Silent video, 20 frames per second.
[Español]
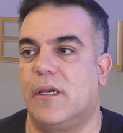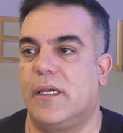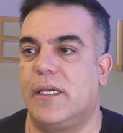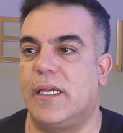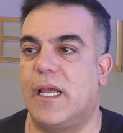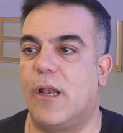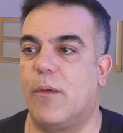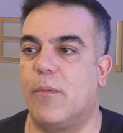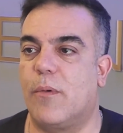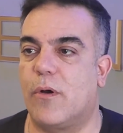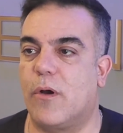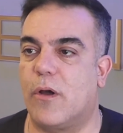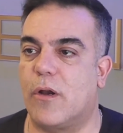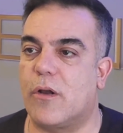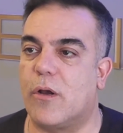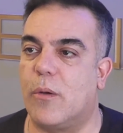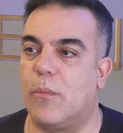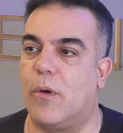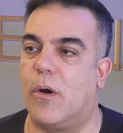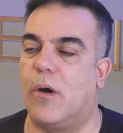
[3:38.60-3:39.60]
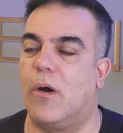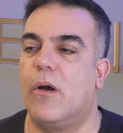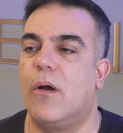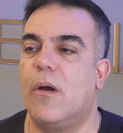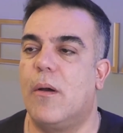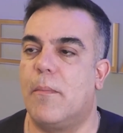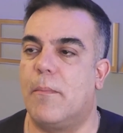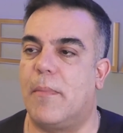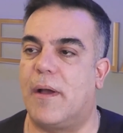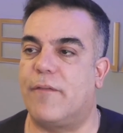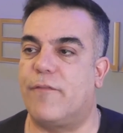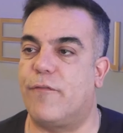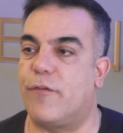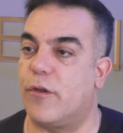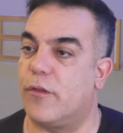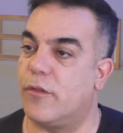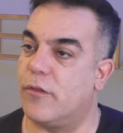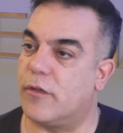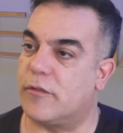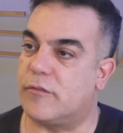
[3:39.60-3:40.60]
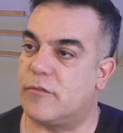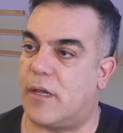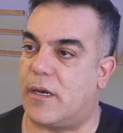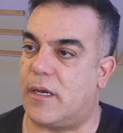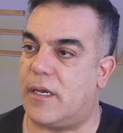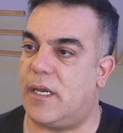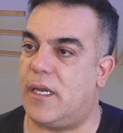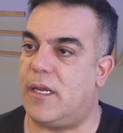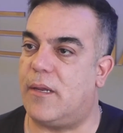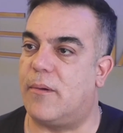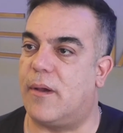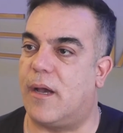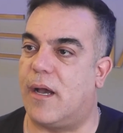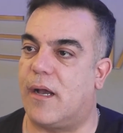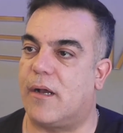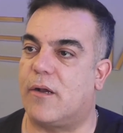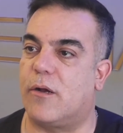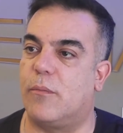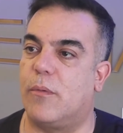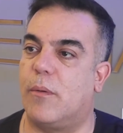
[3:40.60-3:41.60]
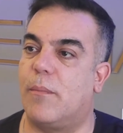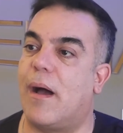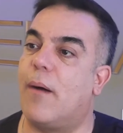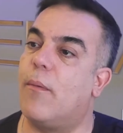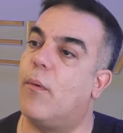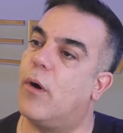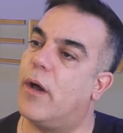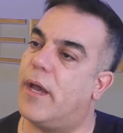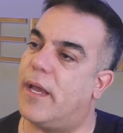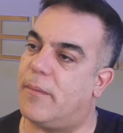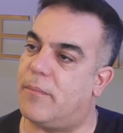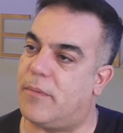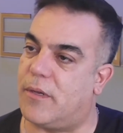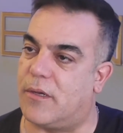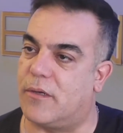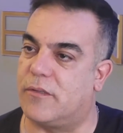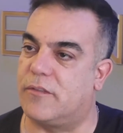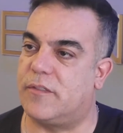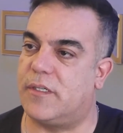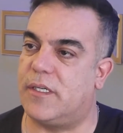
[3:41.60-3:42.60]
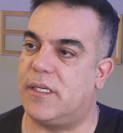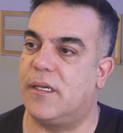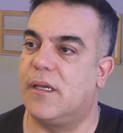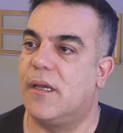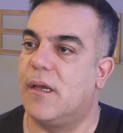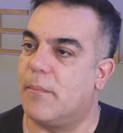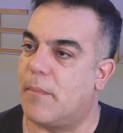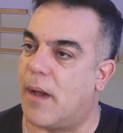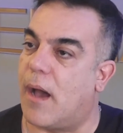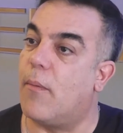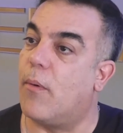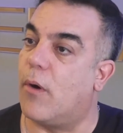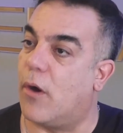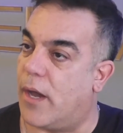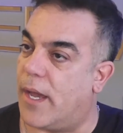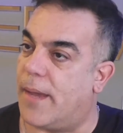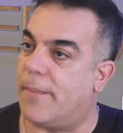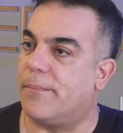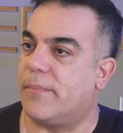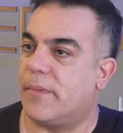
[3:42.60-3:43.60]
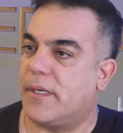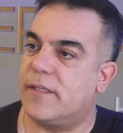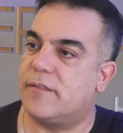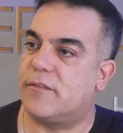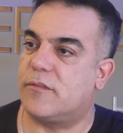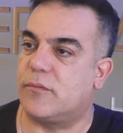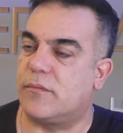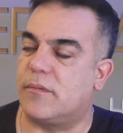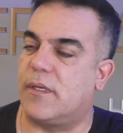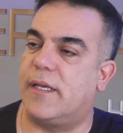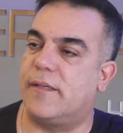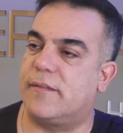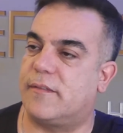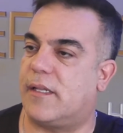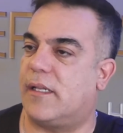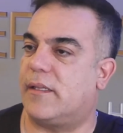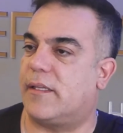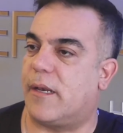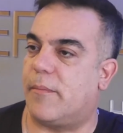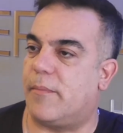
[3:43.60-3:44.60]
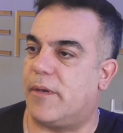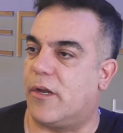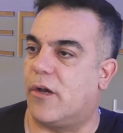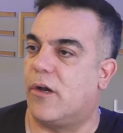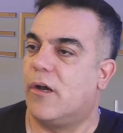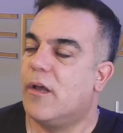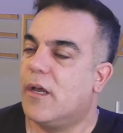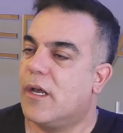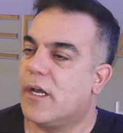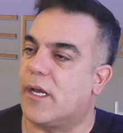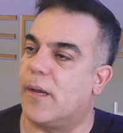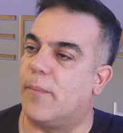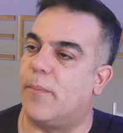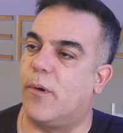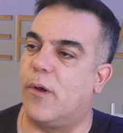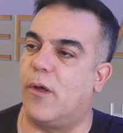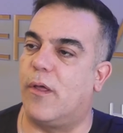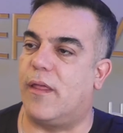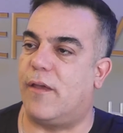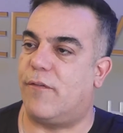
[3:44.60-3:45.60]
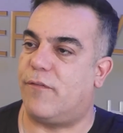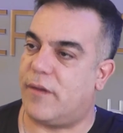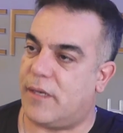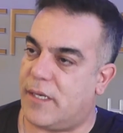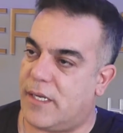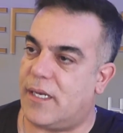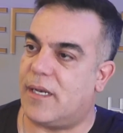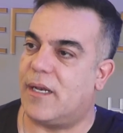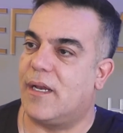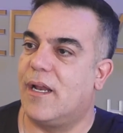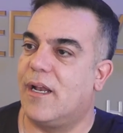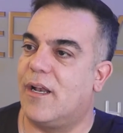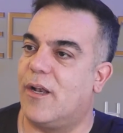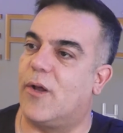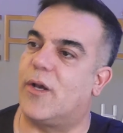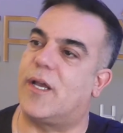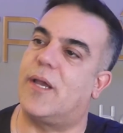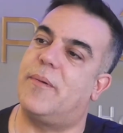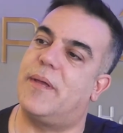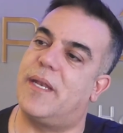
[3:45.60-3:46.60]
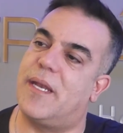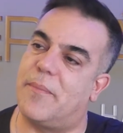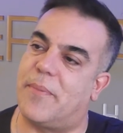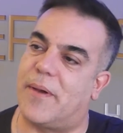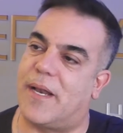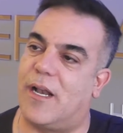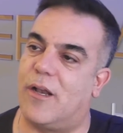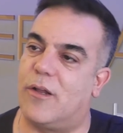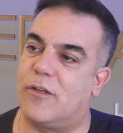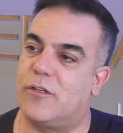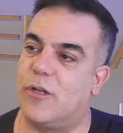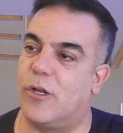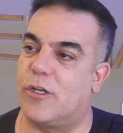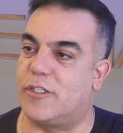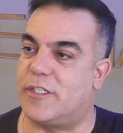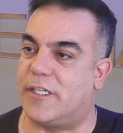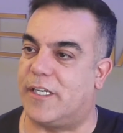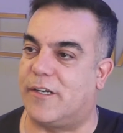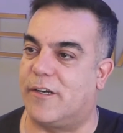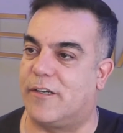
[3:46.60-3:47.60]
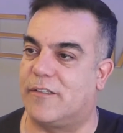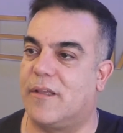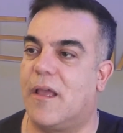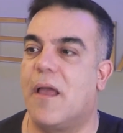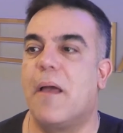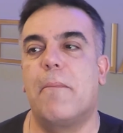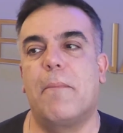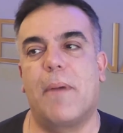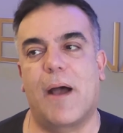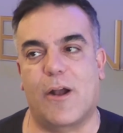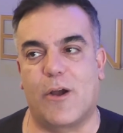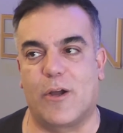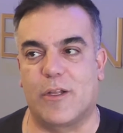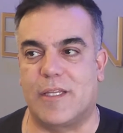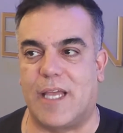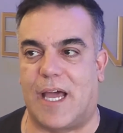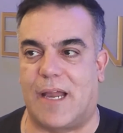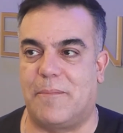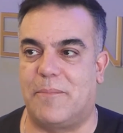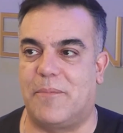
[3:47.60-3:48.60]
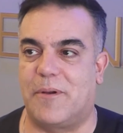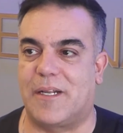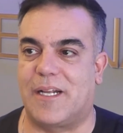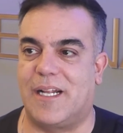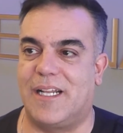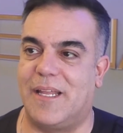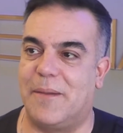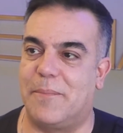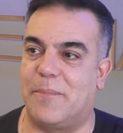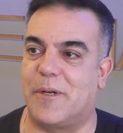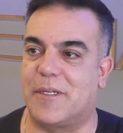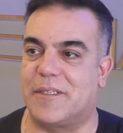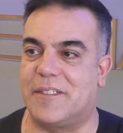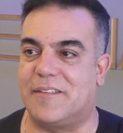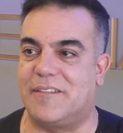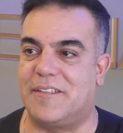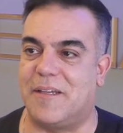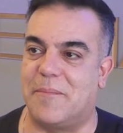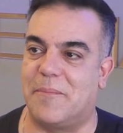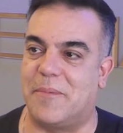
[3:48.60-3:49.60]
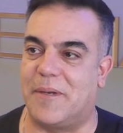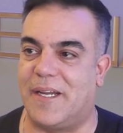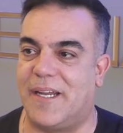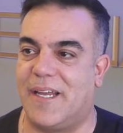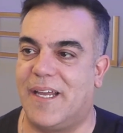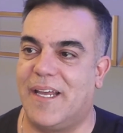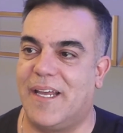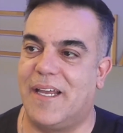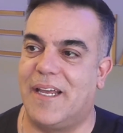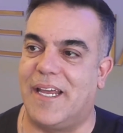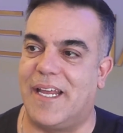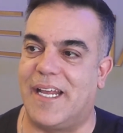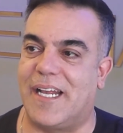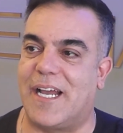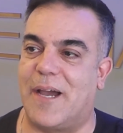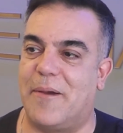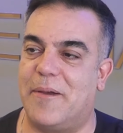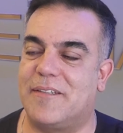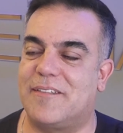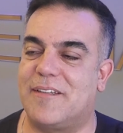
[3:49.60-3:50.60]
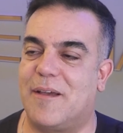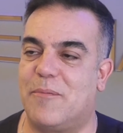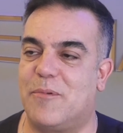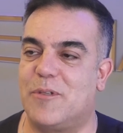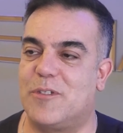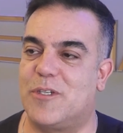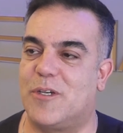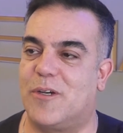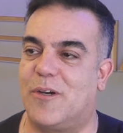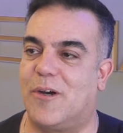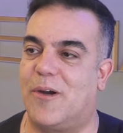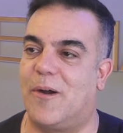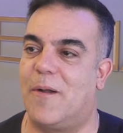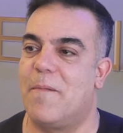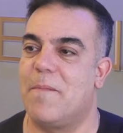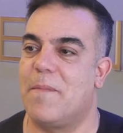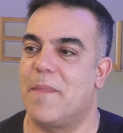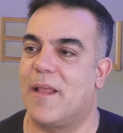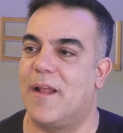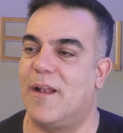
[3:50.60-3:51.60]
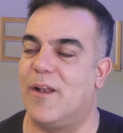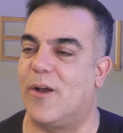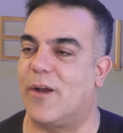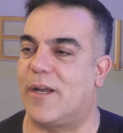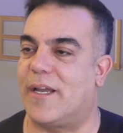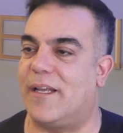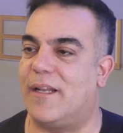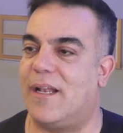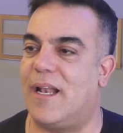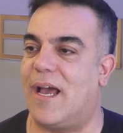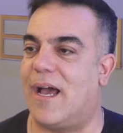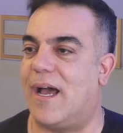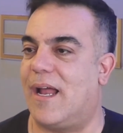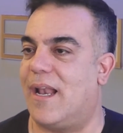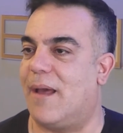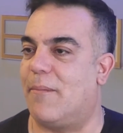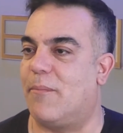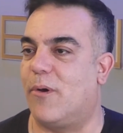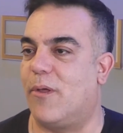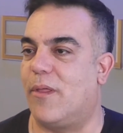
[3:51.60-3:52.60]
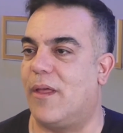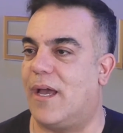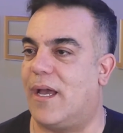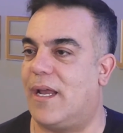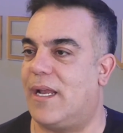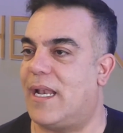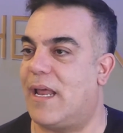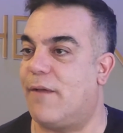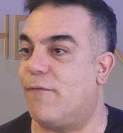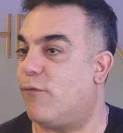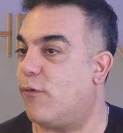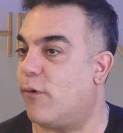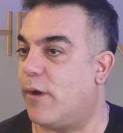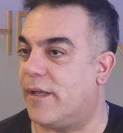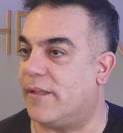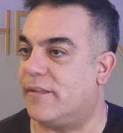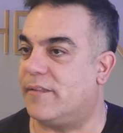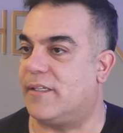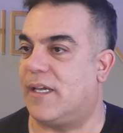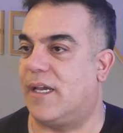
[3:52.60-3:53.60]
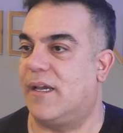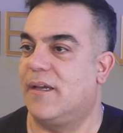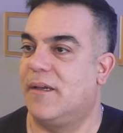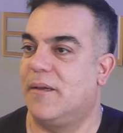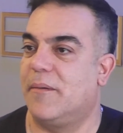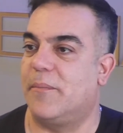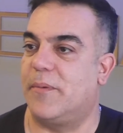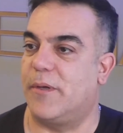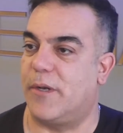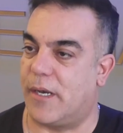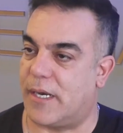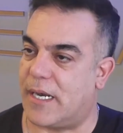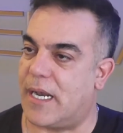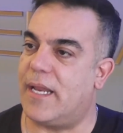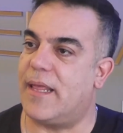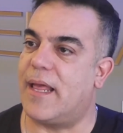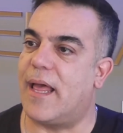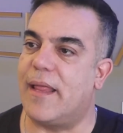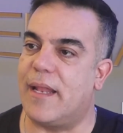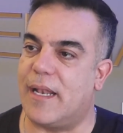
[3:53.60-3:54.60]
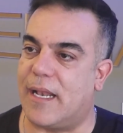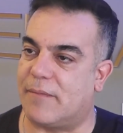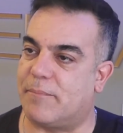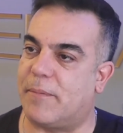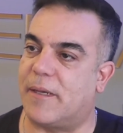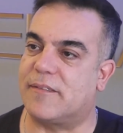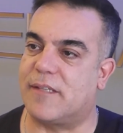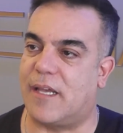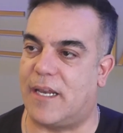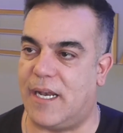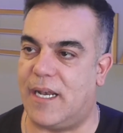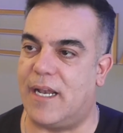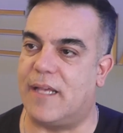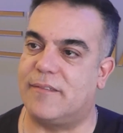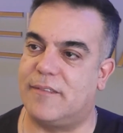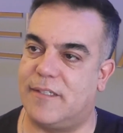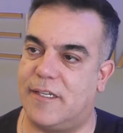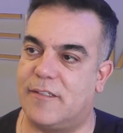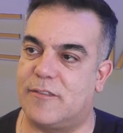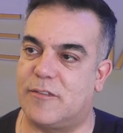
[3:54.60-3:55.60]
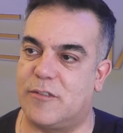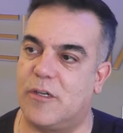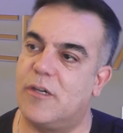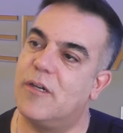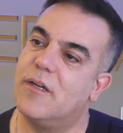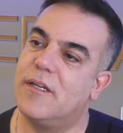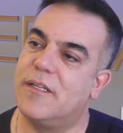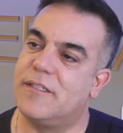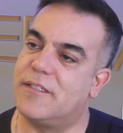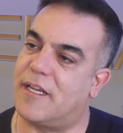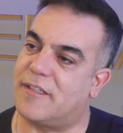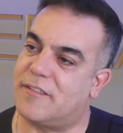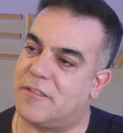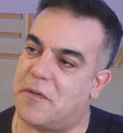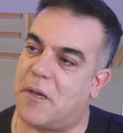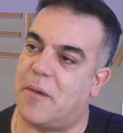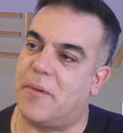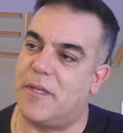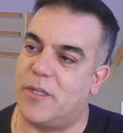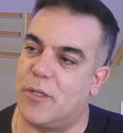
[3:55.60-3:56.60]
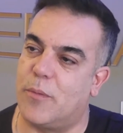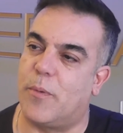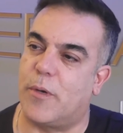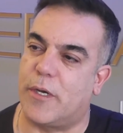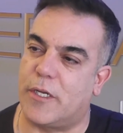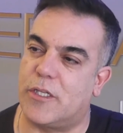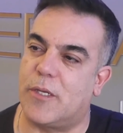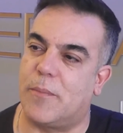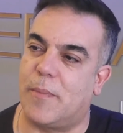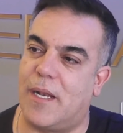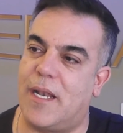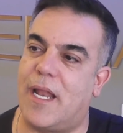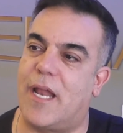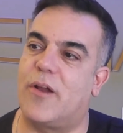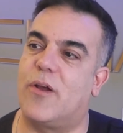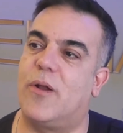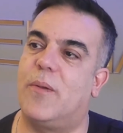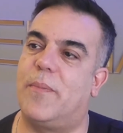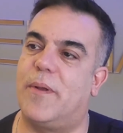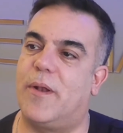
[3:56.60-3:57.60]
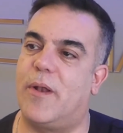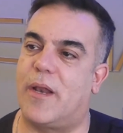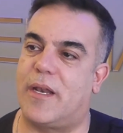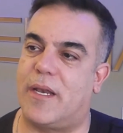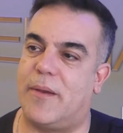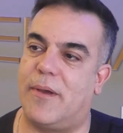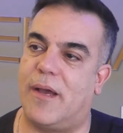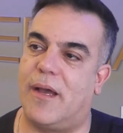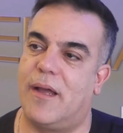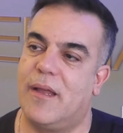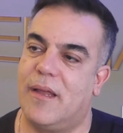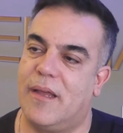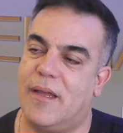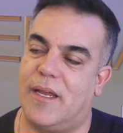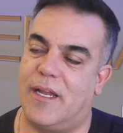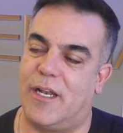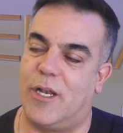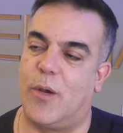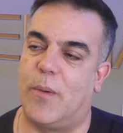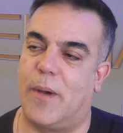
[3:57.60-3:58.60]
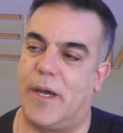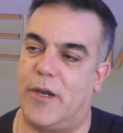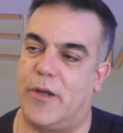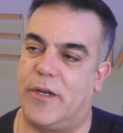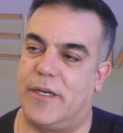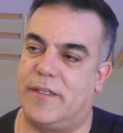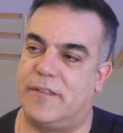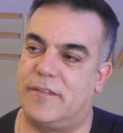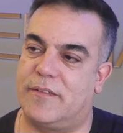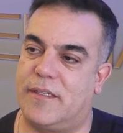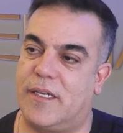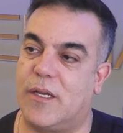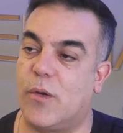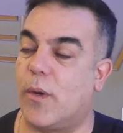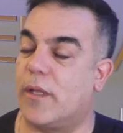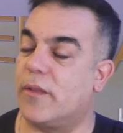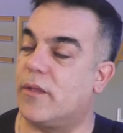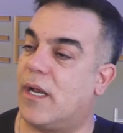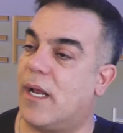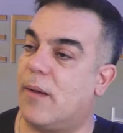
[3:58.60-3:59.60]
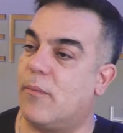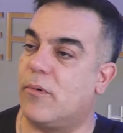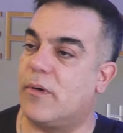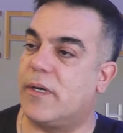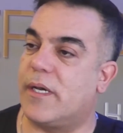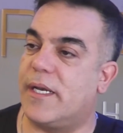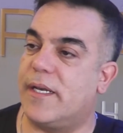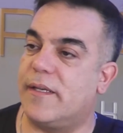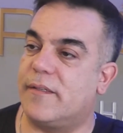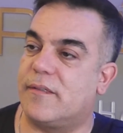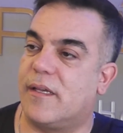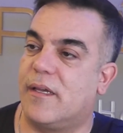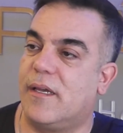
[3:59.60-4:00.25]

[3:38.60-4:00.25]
y a lo mejor como más frondoso arriba, como más bohemio, ¿sí? Más bohemio, es, el término que puedo definir lo que viene para los, los chicos. Va a costar, porque el deporte siempre encabeza mucho lo que es la, la moda, la influencia. Pero en realidad en las pasarelas y eso ya se va viendo un poquito más largo el pelo arriba en los varones. En cuanto a las mujeres,